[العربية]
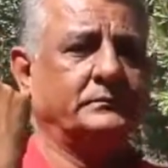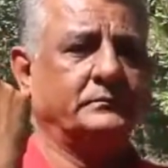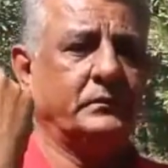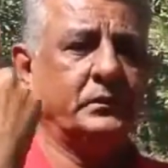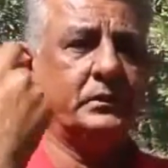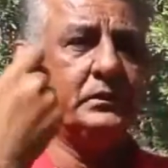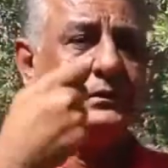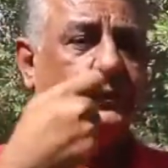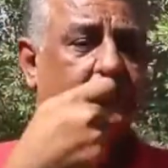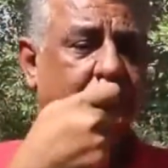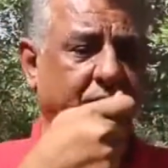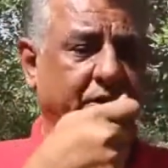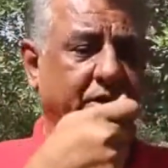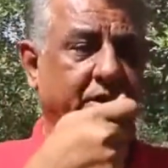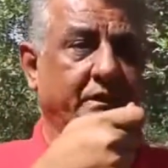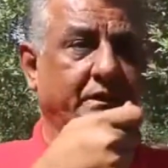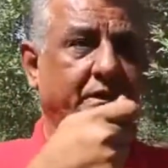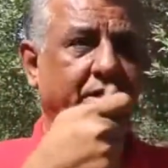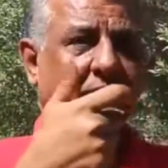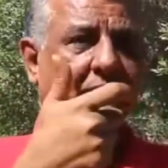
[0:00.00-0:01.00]

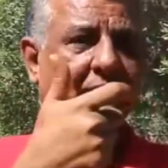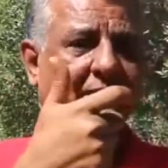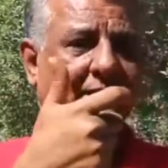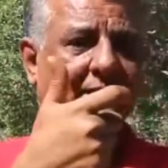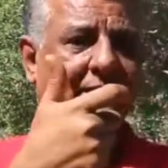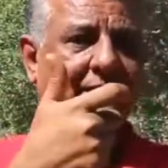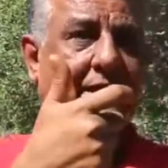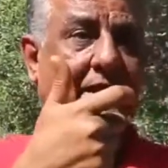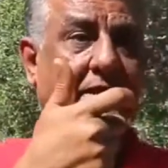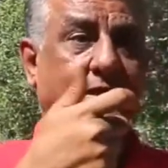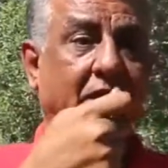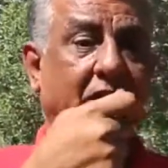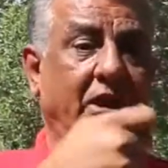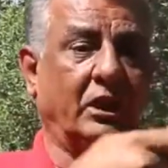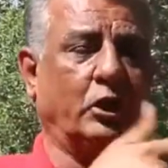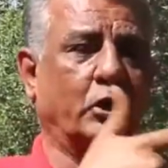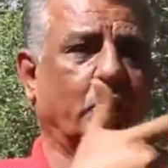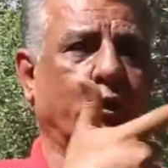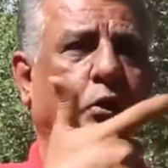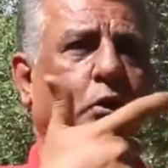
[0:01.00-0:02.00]
يترك يعني إلى
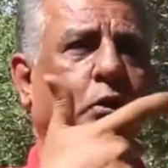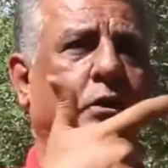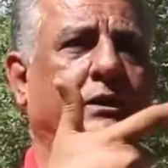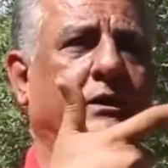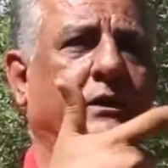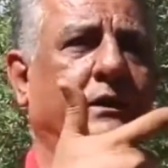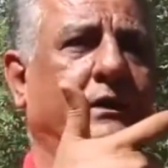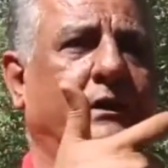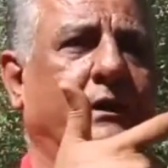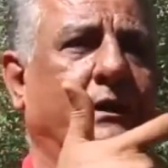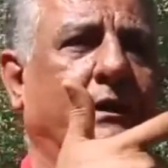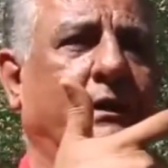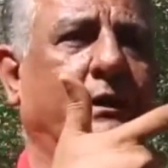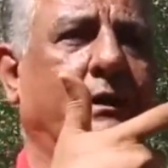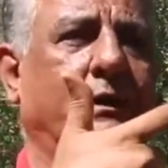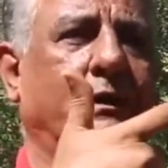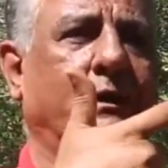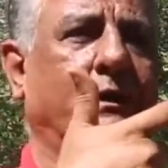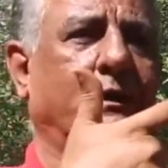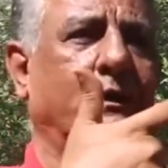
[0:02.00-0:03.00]
حضور
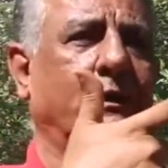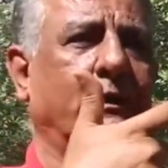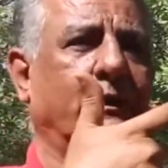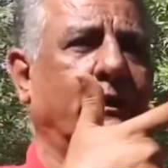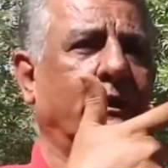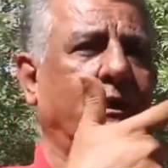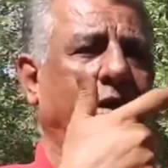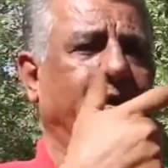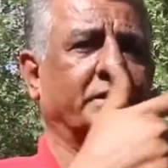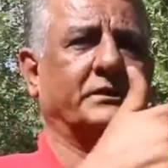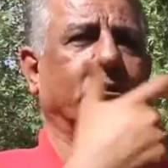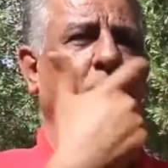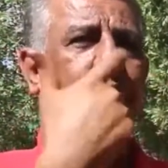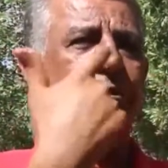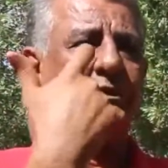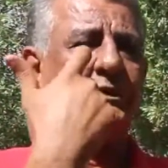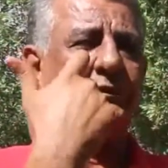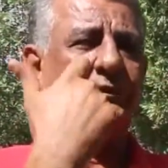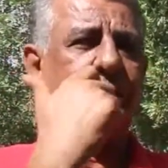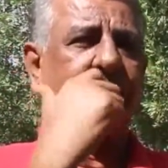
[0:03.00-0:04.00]
عند
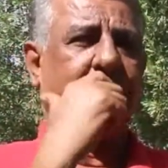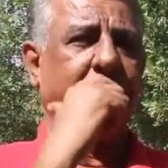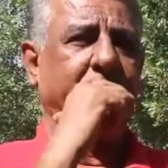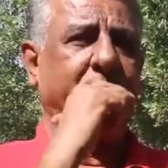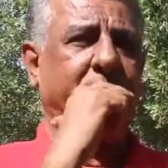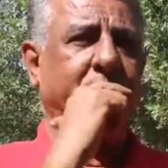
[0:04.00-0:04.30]
المتفرج